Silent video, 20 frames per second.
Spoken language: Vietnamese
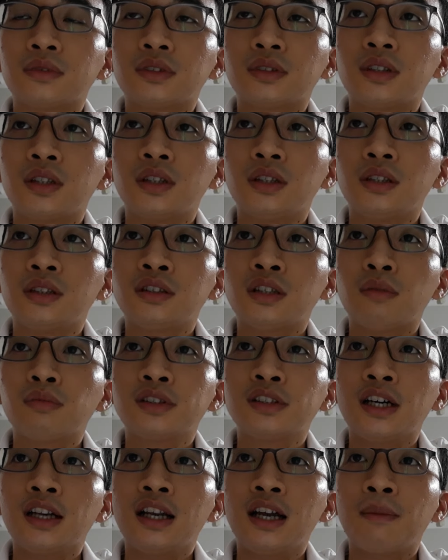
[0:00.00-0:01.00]
Thì trong
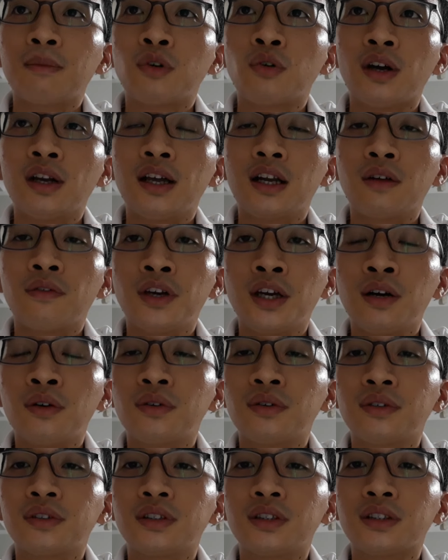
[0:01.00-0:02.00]
thời gian làm đồ án Laravel
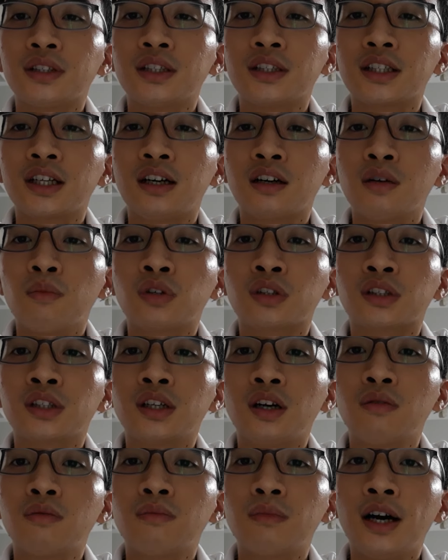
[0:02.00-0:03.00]
thì tình cờ có một
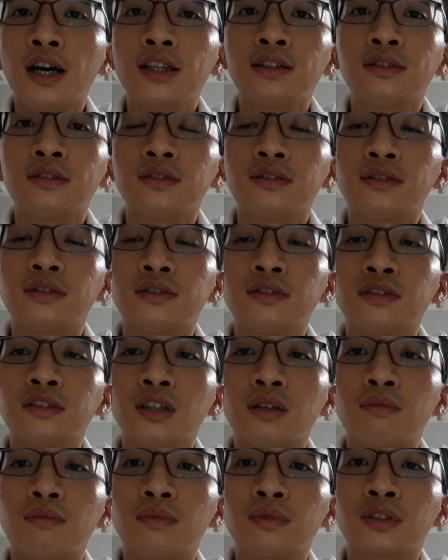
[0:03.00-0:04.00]
cái ông anh
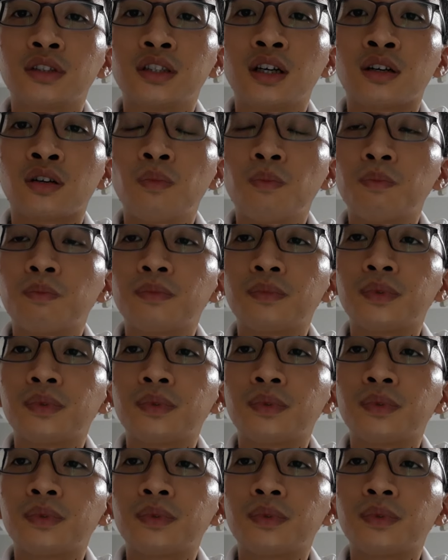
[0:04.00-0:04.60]
trong cái group